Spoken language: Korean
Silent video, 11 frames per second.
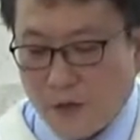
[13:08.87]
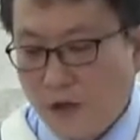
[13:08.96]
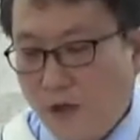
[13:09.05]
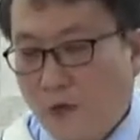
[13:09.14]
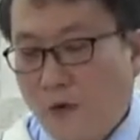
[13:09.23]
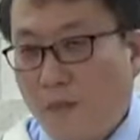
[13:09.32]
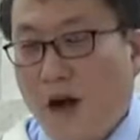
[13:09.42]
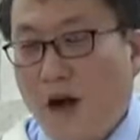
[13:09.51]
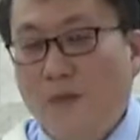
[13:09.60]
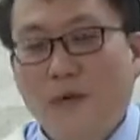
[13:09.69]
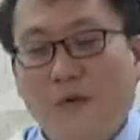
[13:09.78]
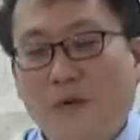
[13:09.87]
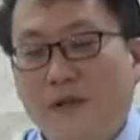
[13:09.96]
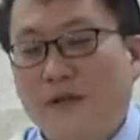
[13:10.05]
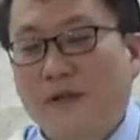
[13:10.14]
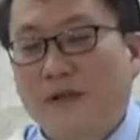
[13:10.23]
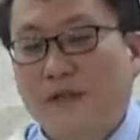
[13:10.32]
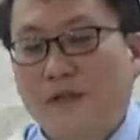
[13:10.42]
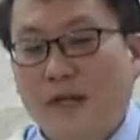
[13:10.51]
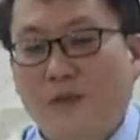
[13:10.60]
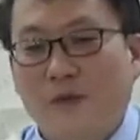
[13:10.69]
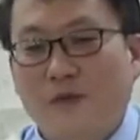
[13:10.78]
우리도 마음을 원해요.
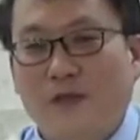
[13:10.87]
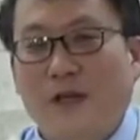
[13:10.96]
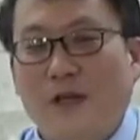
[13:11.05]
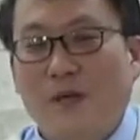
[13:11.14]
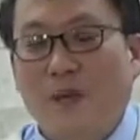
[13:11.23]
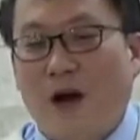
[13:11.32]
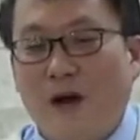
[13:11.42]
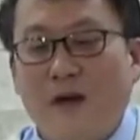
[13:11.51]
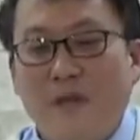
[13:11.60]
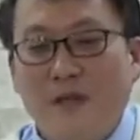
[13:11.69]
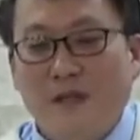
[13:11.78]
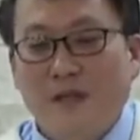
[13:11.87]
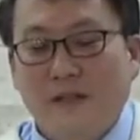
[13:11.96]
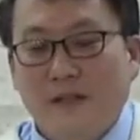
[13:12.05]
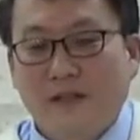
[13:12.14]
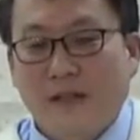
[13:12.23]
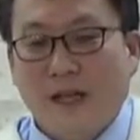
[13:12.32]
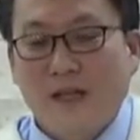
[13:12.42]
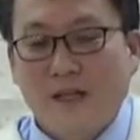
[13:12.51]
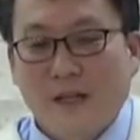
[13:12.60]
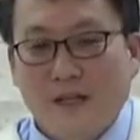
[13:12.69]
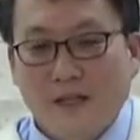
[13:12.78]
사람들 저 사람의 마음이
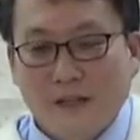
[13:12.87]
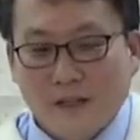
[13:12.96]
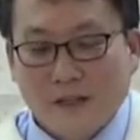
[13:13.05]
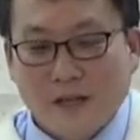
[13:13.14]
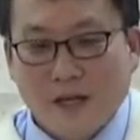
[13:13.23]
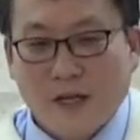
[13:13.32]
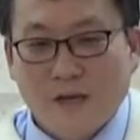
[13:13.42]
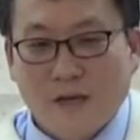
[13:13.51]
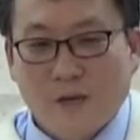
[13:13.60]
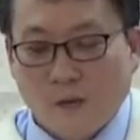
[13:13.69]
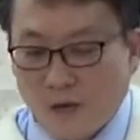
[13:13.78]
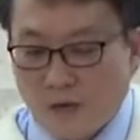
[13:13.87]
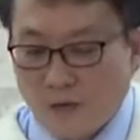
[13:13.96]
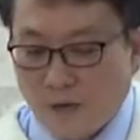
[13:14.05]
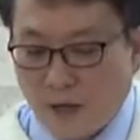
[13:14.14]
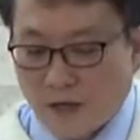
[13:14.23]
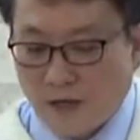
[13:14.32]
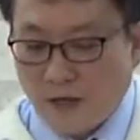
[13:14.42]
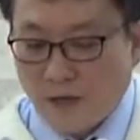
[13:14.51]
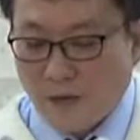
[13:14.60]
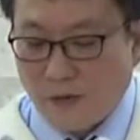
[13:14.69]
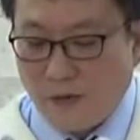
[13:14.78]
나에게 어, 향하는 걸 원하죠.
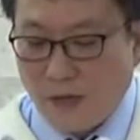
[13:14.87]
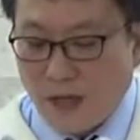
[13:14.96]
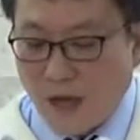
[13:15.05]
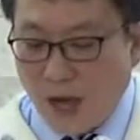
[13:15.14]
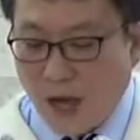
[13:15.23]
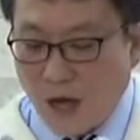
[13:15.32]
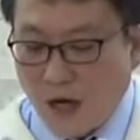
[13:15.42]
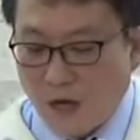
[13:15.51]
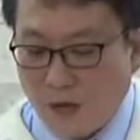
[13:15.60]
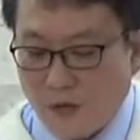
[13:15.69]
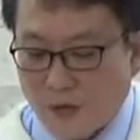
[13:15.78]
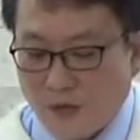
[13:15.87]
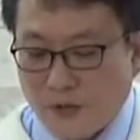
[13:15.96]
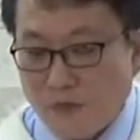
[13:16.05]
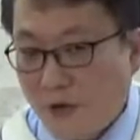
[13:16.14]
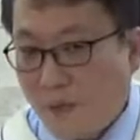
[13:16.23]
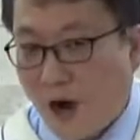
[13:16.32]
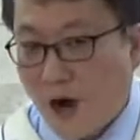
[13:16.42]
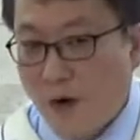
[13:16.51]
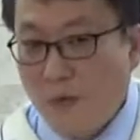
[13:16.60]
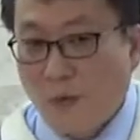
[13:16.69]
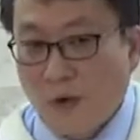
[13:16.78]
마찬가지로 하나님 역시 우리의
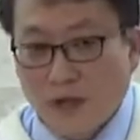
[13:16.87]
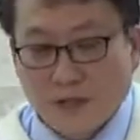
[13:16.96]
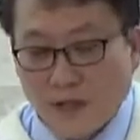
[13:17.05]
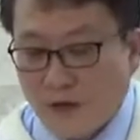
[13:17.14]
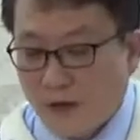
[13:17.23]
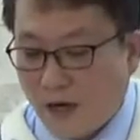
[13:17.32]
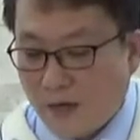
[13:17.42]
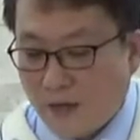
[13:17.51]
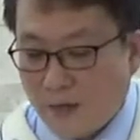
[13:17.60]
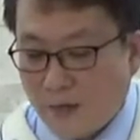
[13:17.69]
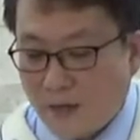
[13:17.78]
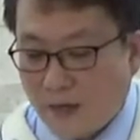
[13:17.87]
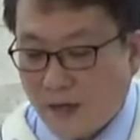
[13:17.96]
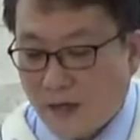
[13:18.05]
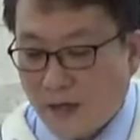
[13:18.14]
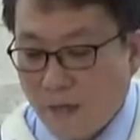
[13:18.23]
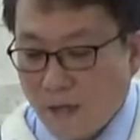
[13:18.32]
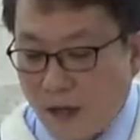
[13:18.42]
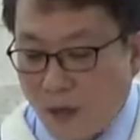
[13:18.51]
마음을 원하신다는 걸 알아야 됩니다.